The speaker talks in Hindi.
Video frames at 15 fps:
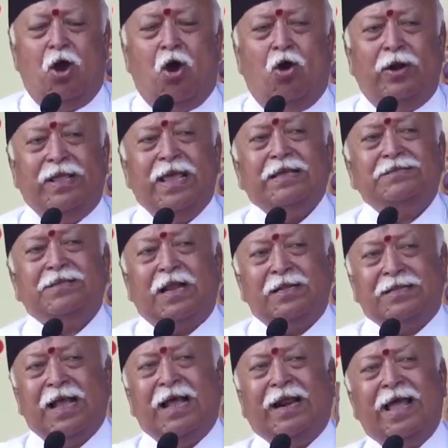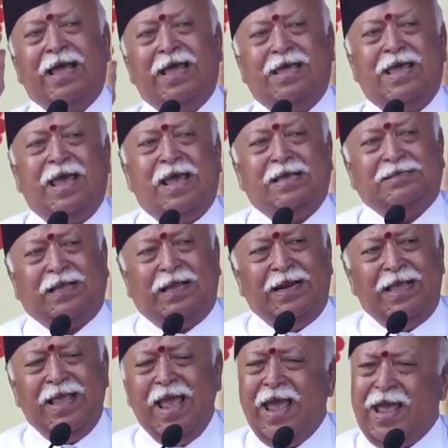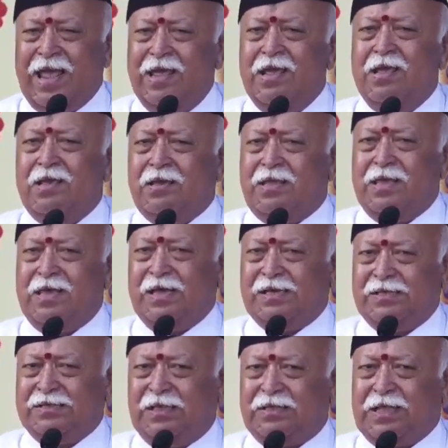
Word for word: और ये चलते रहेंगे ऐसा नहीं है कि ये किसी